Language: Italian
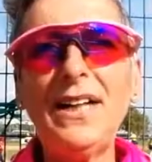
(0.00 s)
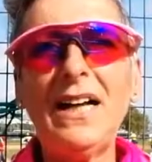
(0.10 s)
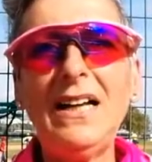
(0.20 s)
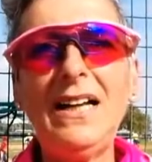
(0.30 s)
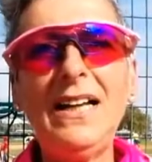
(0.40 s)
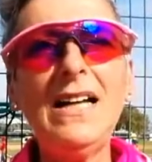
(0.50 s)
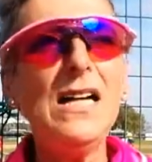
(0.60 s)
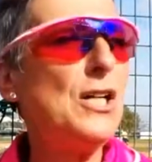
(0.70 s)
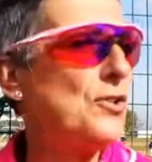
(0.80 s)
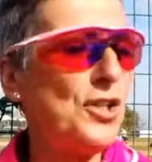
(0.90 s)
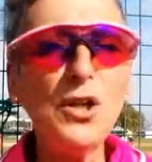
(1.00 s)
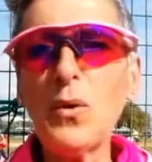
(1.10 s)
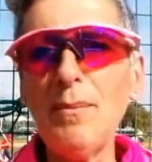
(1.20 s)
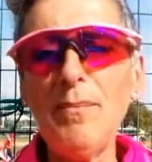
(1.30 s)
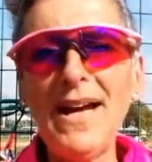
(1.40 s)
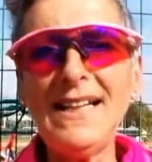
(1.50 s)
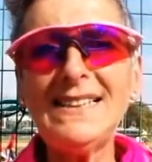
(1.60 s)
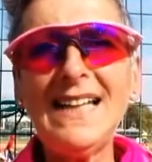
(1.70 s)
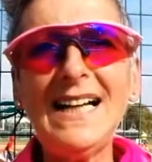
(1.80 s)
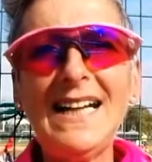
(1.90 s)
alle
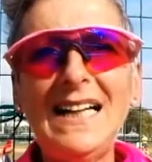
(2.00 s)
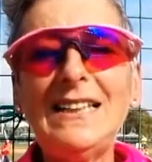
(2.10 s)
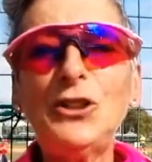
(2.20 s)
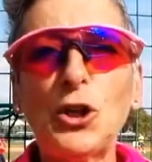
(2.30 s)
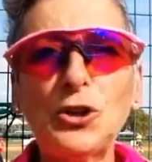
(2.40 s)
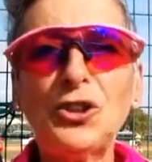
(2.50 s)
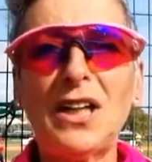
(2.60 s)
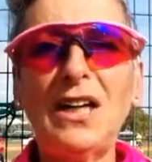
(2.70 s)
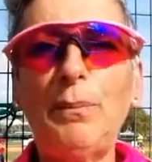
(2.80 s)
5.30 e alle 18 ci sarà la